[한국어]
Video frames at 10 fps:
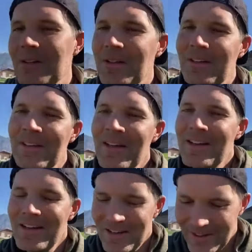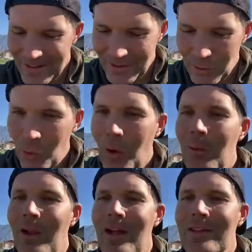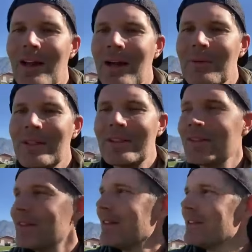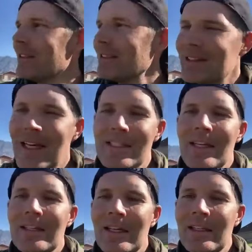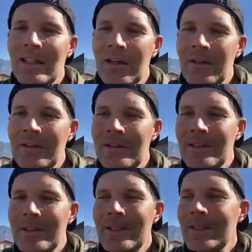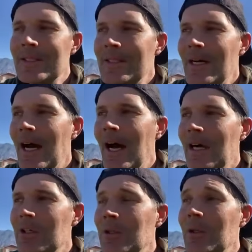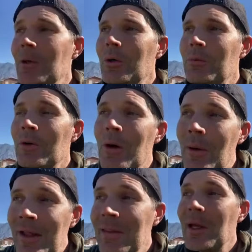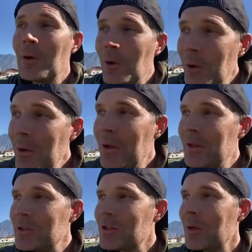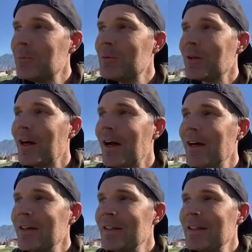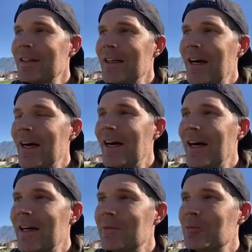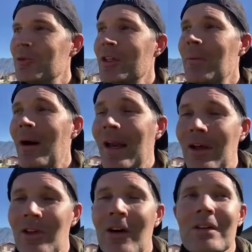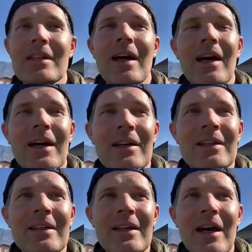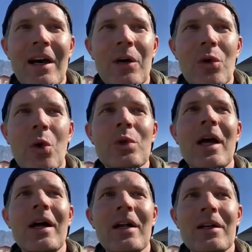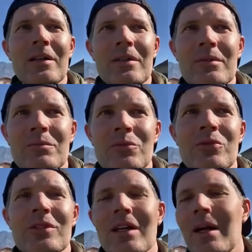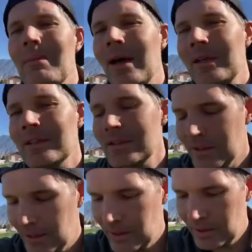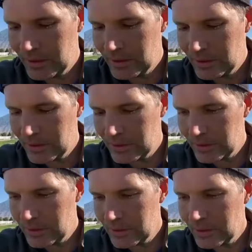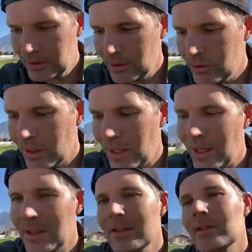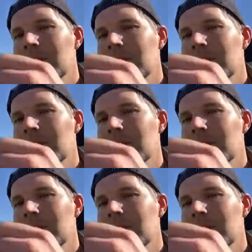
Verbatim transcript: 그런 어, 노멀한 사람들을 찾아야 되겠네요. 아, 그리고 그 반대로 트럼프가 아, 문제가 많아 형사 어, 고달 문제가 많이 있어요. 그 이유가